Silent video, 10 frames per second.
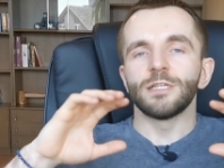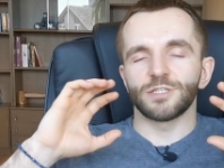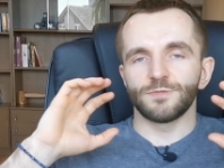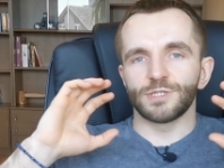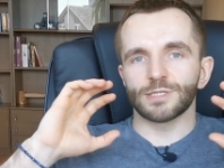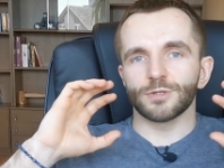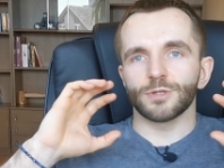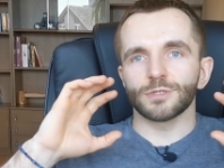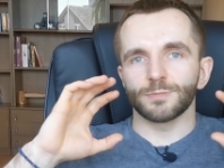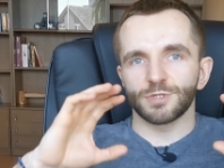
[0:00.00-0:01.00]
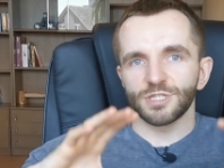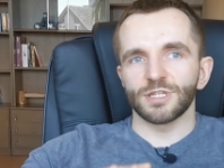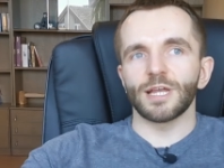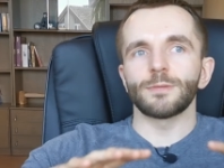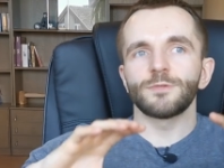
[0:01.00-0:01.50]
Czyli wszystko to, co
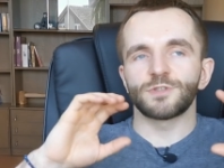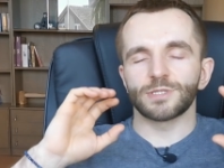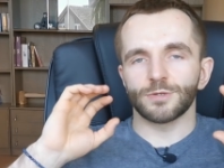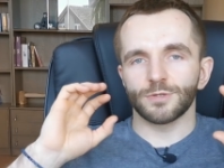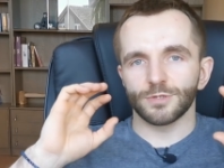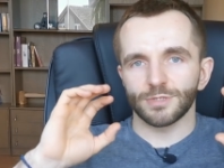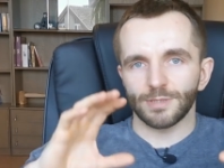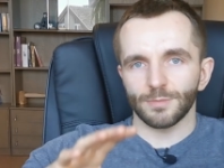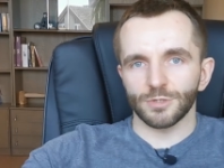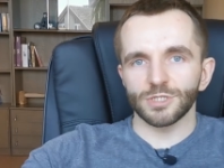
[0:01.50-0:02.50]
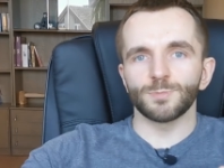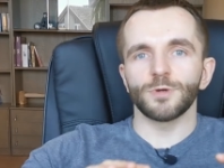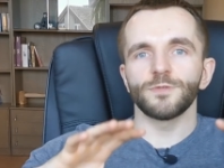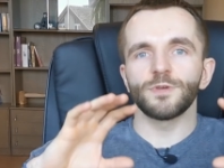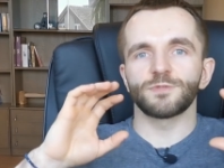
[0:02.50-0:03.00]
przeczytamy, wszystko to, co nam ktoś
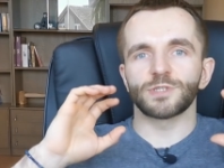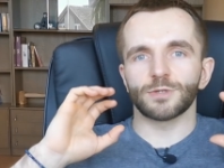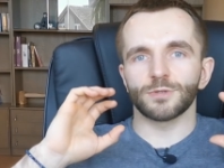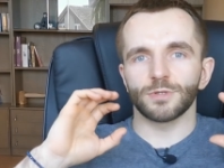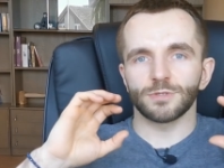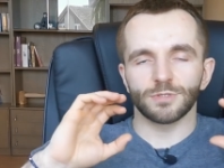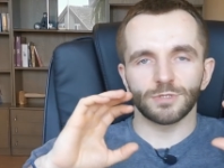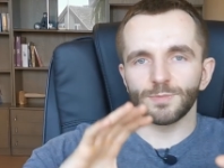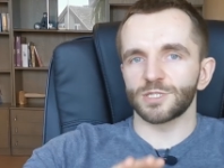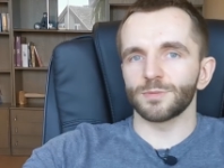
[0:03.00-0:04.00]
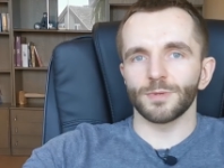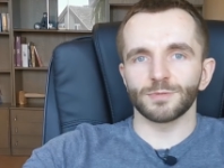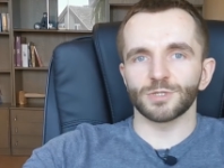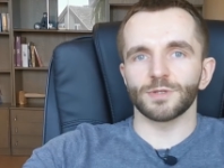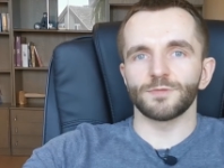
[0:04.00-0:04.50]
powie, wszystko to, co zobaczymy na
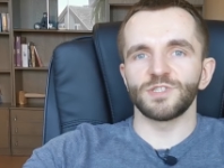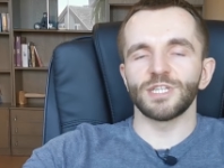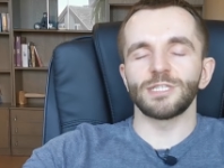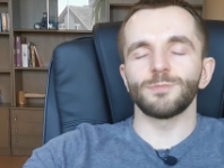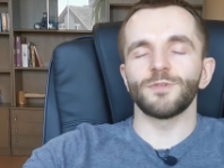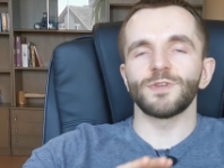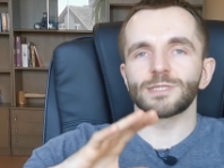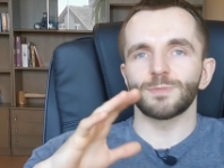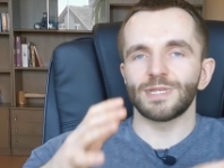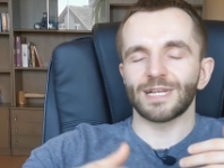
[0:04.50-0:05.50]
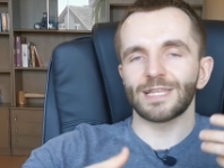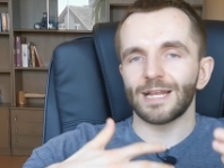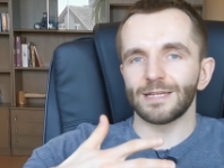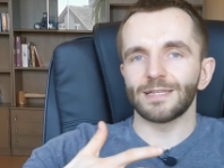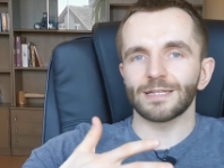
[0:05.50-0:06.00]
przykład w sieci, powiedzmy i tak
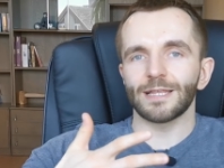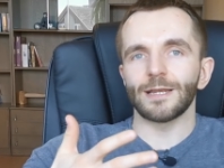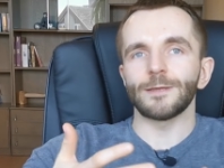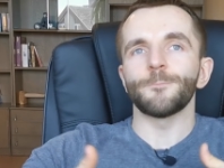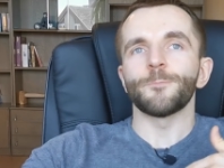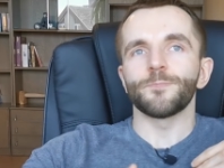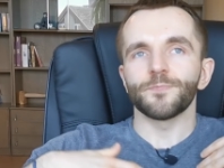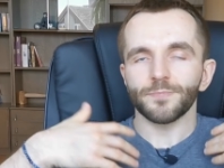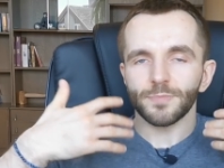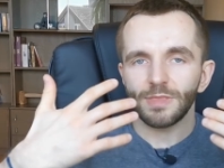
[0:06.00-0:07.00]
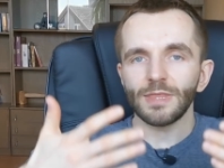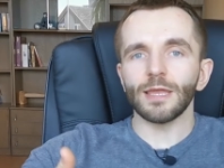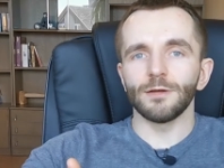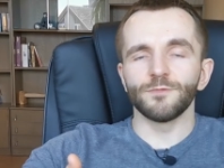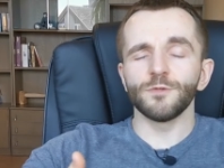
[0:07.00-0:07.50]
dalej, i tak dalej
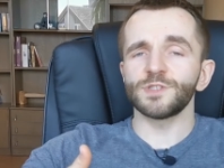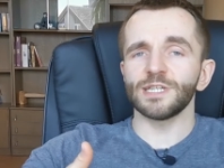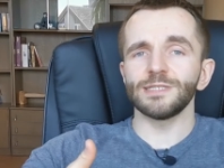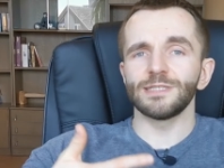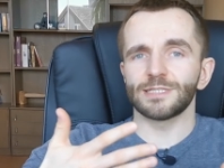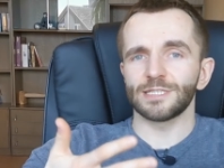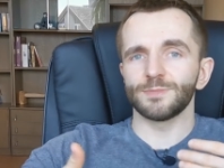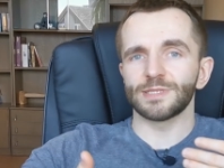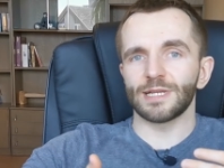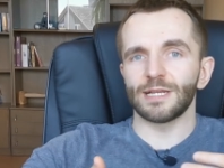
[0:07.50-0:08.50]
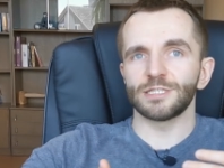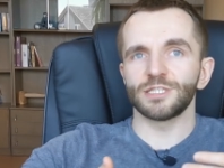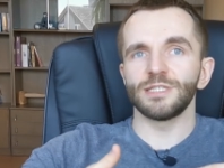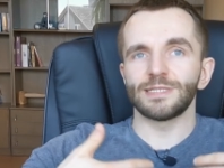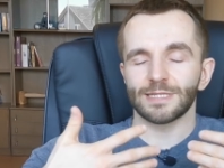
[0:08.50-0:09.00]
wówczas jesteśmy
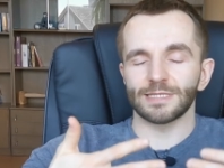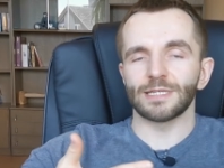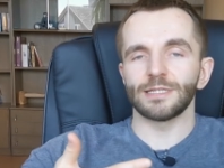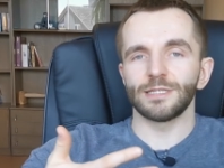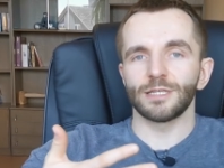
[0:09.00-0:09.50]
zależni i skazani